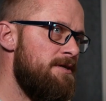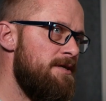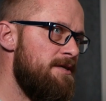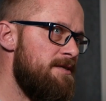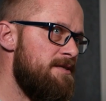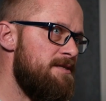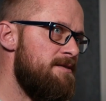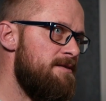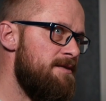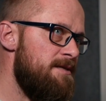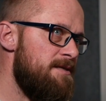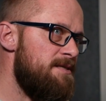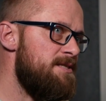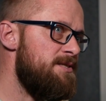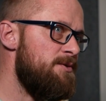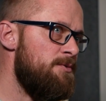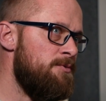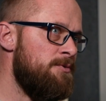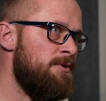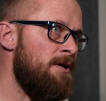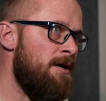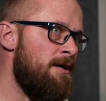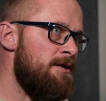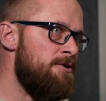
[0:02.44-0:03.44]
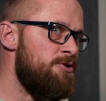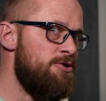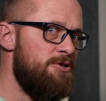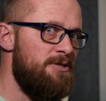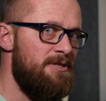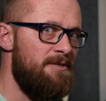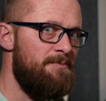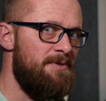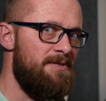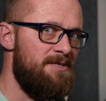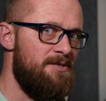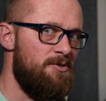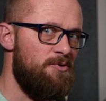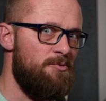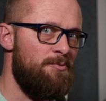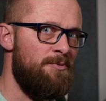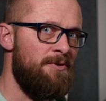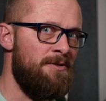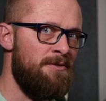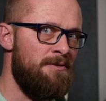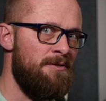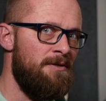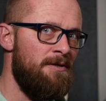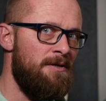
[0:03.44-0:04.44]
ich jetzt nicht so dastehen mit so
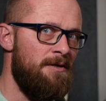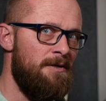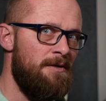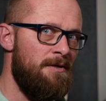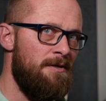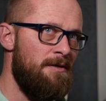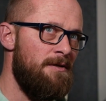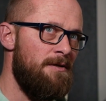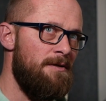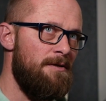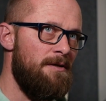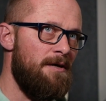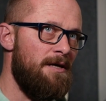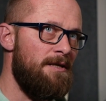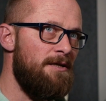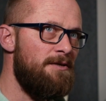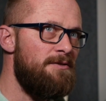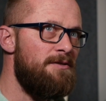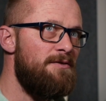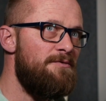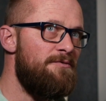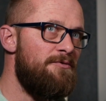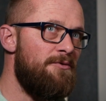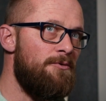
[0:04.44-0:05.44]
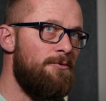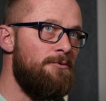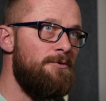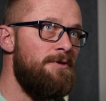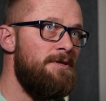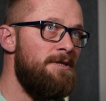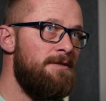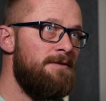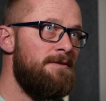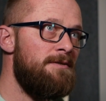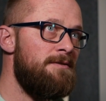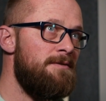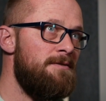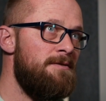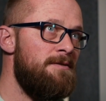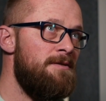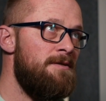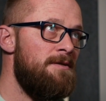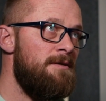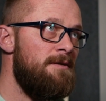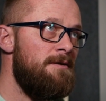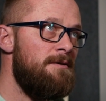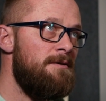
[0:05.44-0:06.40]
einem relativ ruhigen